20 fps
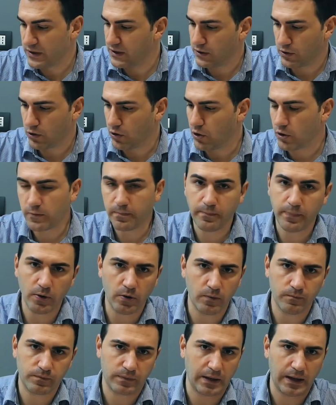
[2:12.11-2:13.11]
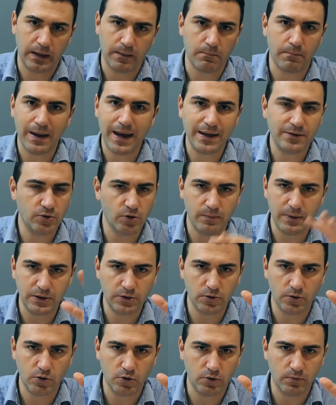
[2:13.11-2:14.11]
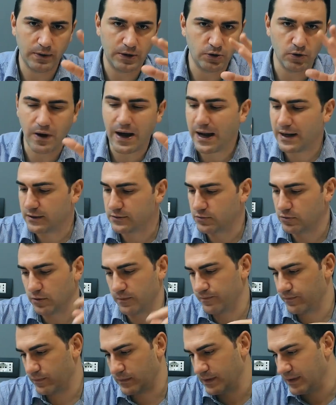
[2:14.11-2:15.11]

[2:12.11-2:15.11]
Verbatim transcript: Il corpo è medio, medio, medio alto.